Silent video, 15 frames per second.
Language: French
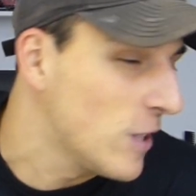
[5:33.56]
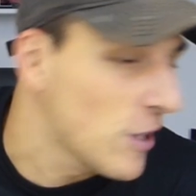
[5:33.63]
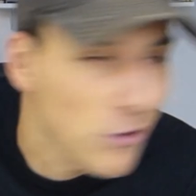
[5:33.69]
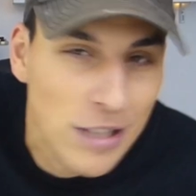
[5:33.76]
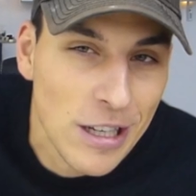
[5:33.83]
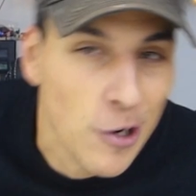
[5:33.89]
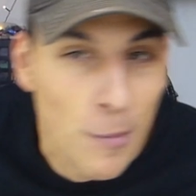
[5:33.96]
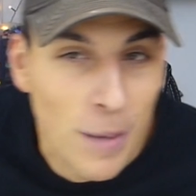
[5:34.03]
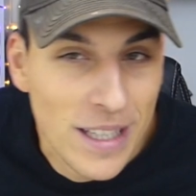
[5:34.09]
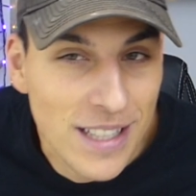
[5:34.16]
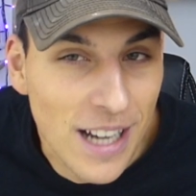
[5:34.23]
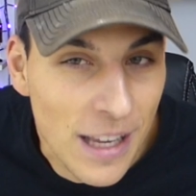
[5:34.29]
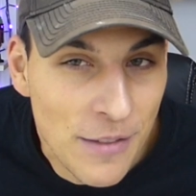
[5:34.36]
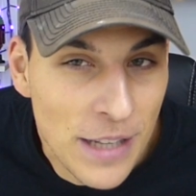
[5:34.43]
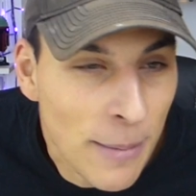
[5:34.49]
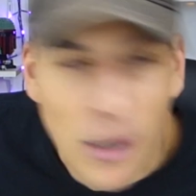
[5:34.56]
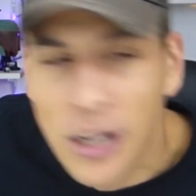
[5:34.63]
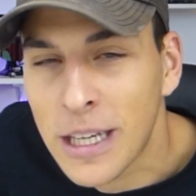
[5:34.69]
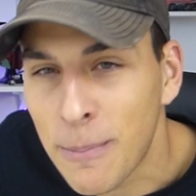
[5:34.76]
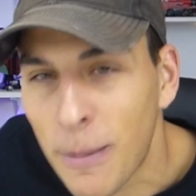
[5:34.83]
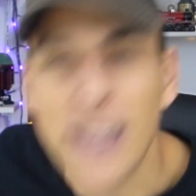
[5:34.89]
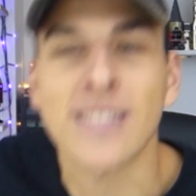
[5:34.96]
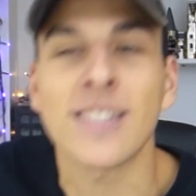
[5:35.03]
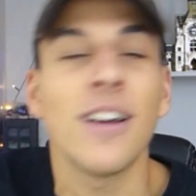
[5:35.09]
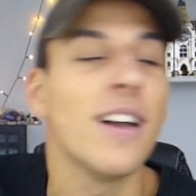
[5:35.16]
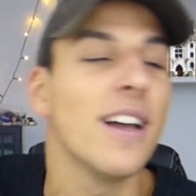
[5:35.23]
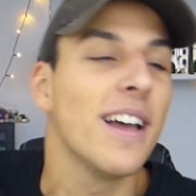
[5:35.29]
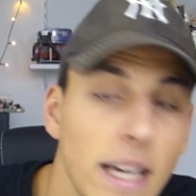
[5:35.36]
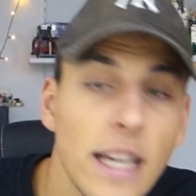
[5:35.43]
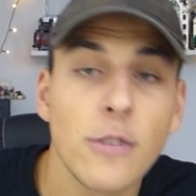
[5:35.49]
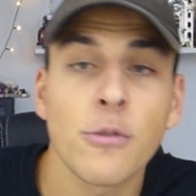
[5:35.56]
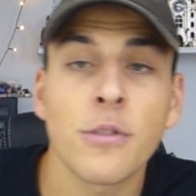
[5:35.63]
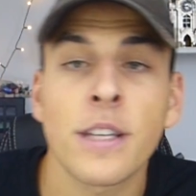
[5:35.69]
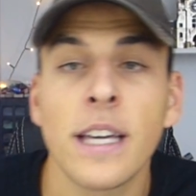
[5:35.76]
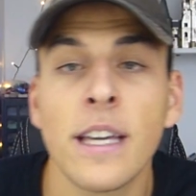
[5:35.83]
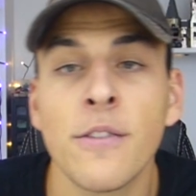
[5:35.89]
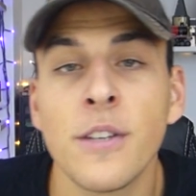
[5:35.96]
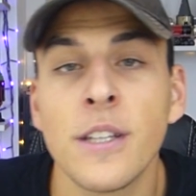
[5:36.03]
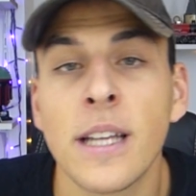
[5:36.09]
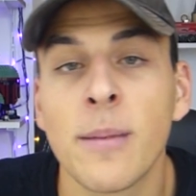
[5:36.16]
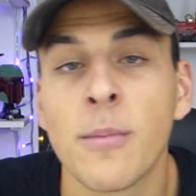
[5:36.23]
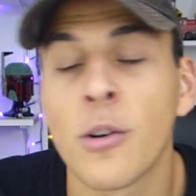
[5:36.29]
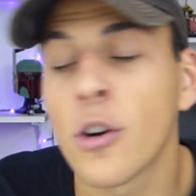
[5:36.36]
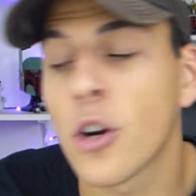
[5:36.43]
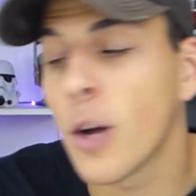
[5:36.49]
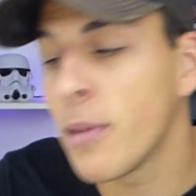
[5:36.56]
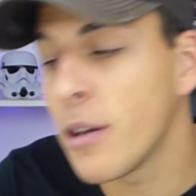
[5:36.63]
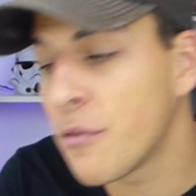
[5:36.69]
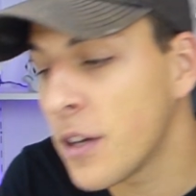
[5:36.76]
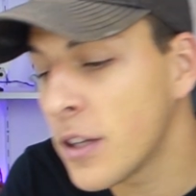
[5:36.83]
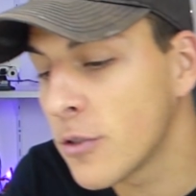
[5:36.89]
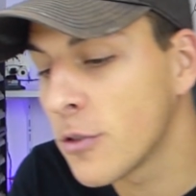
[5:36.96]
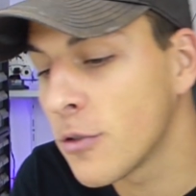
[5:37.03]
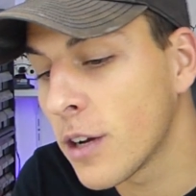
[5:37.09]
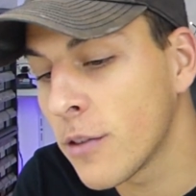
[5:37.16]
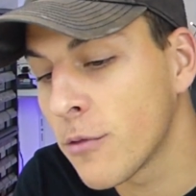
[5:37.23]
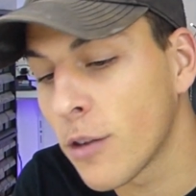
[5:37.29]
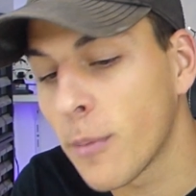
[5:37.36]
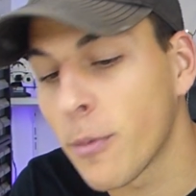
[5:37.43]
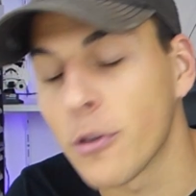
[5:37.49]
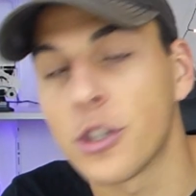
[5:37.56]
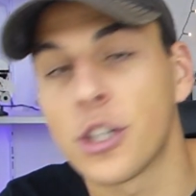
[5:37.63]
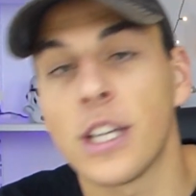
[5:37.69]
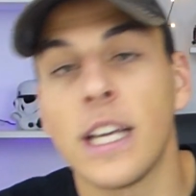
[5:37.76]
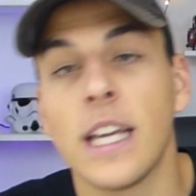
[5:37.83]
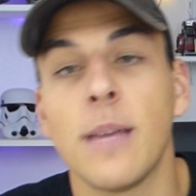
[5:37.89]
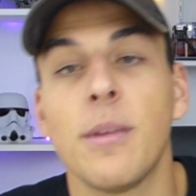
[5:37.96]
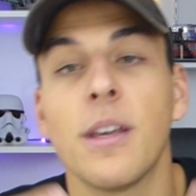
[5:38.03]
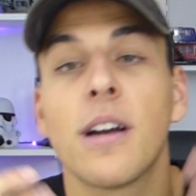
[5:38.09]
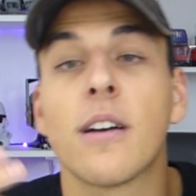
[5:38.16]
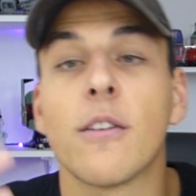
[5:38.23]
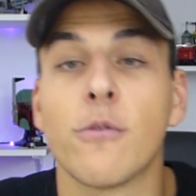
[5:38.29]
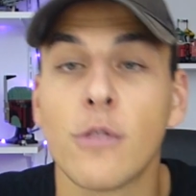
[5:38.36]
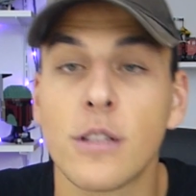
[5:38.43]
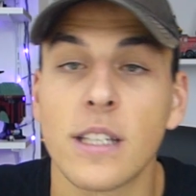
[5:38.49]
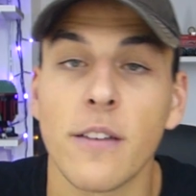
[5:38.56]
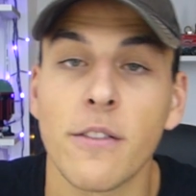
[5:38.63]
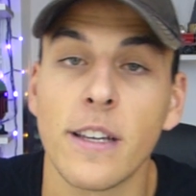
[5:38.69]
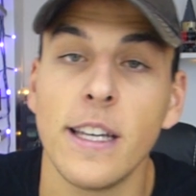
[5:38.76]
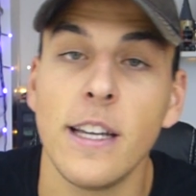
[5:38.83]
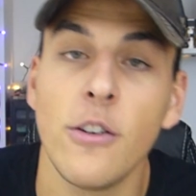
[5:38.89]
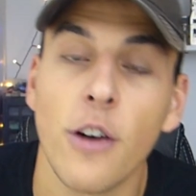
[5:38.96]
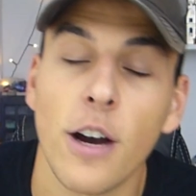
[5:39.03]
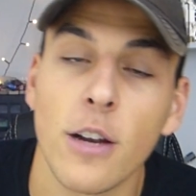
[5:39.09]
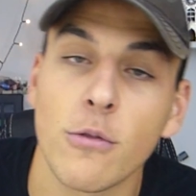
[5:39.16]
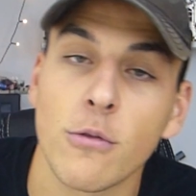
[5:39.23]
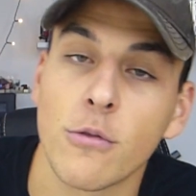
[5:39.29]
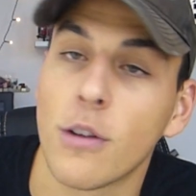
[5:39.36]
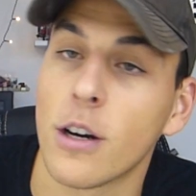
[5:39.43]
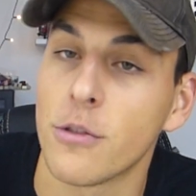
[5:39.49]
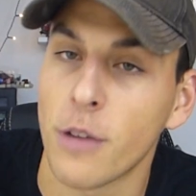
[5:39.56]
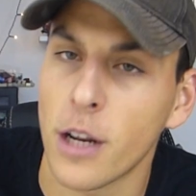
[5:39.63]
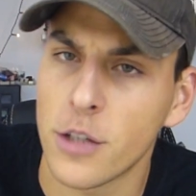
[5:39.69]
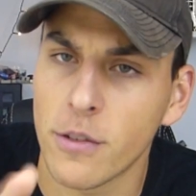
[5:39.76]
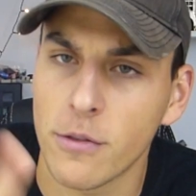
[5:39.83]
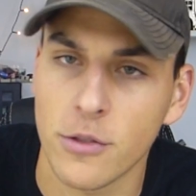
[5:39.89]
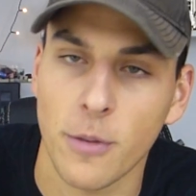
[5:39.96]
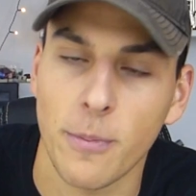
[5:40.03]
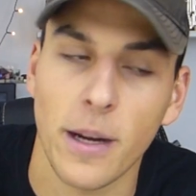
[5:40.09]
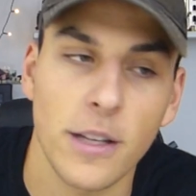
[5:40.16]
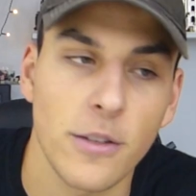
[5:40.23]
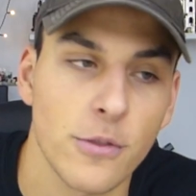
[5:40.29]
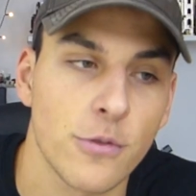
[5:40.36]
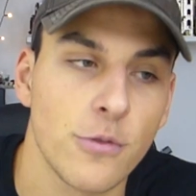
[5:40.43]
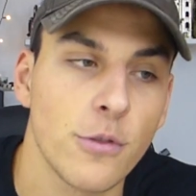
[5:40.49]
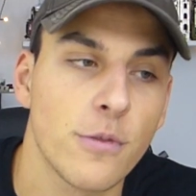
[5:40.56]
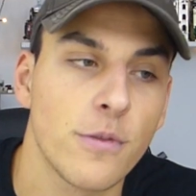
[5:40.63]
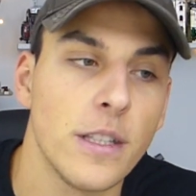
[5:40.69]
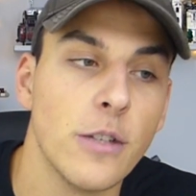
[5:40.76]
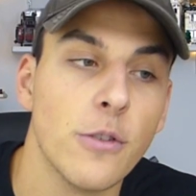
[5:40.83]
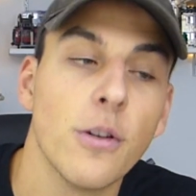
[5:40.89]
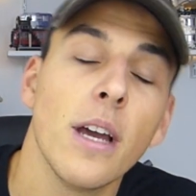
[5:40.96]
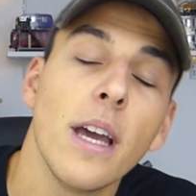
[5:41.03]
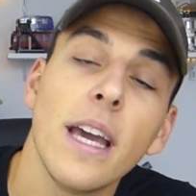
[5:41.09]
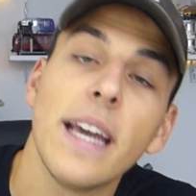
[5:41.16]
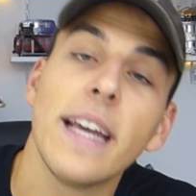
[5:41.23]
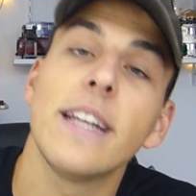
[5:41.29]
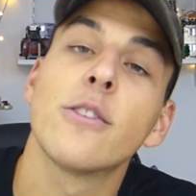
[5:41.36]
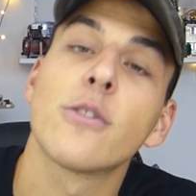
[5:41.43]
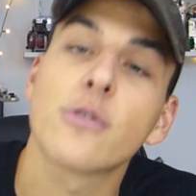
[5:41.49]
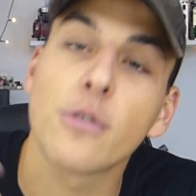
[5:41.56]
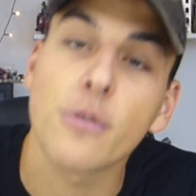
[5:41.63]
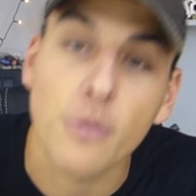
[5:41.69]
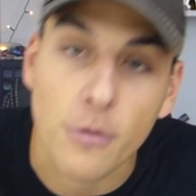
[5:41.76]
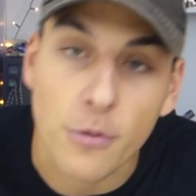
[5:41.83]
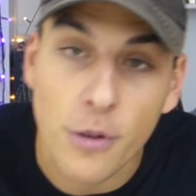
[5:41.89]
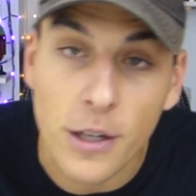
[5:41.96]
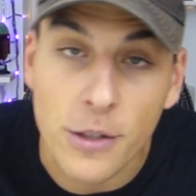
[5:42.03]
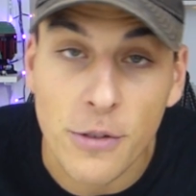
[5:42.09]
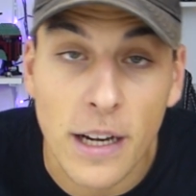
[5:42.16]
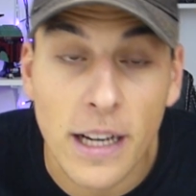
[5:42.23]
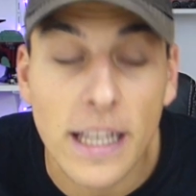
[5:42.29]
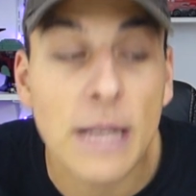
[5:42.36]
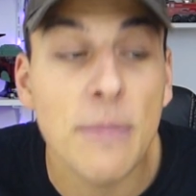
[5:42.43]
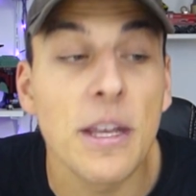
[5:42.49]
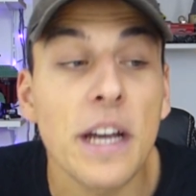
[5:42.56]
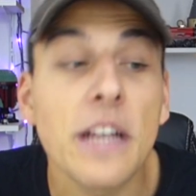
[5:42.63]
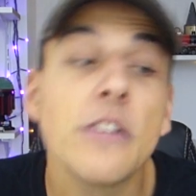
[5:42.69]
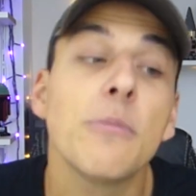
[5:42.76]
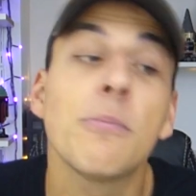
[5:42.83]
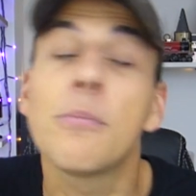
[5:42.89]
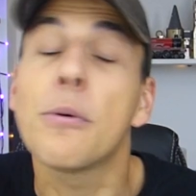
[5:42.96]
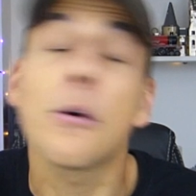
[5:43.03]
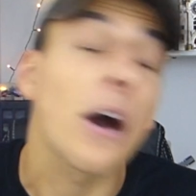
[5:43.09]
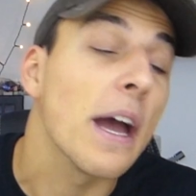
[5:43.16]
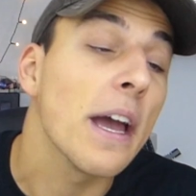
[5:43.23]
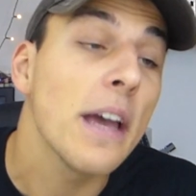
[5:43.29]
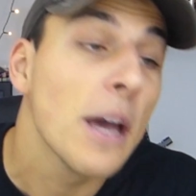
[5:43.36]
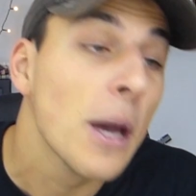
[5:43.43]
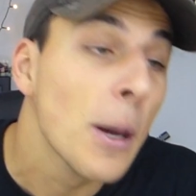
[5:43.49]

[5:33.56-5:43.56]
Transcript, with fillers: petit côté commercial évidemment qui passe. Et donc, évidemment, comme les fêtes de Noël vont approcher, eh bien, vous le savez, il y aura le concours annuel, je vais vous en parler dans une autre vidéo. Et dans ce concours annuel, eh bien, il pourrait